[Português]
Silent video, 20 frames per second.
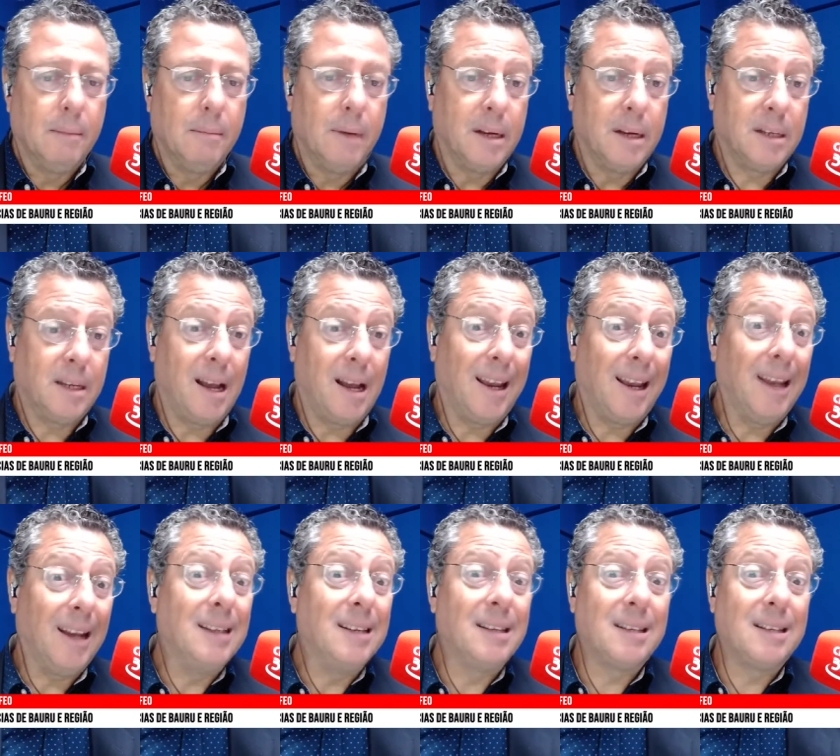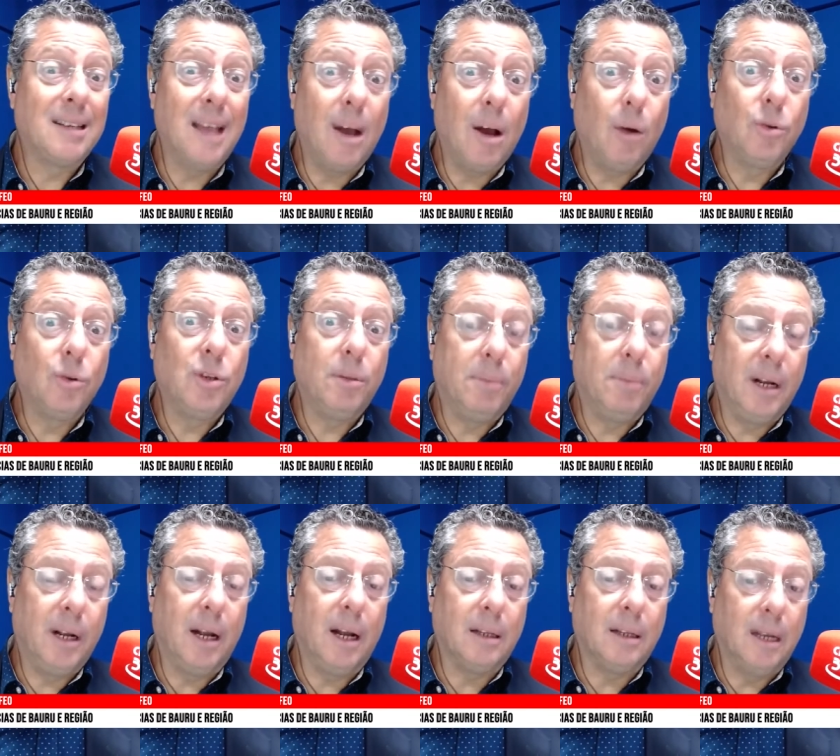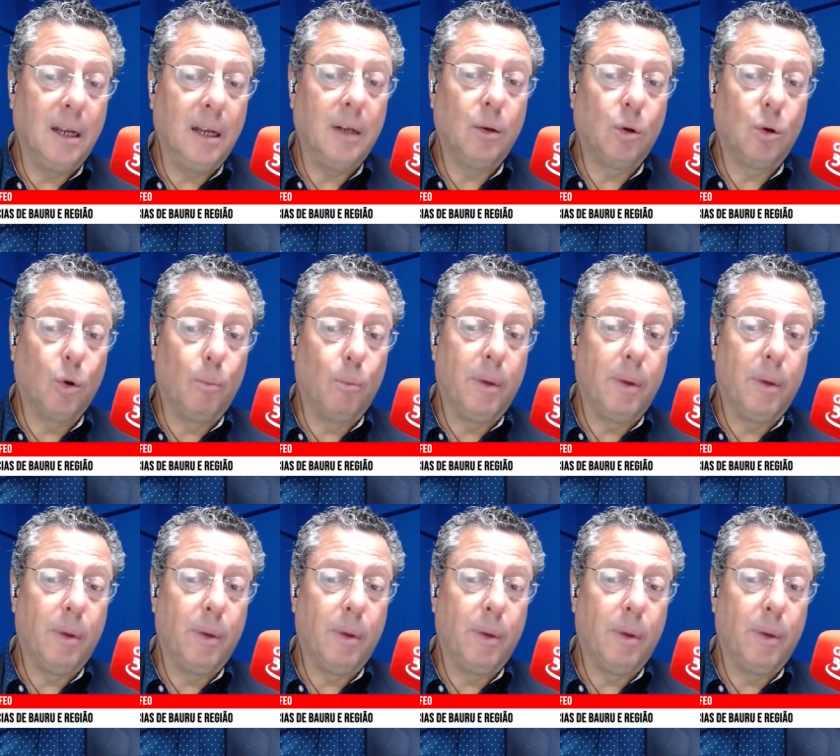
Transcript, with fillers: Mas que aquele céu de brigadeiro que o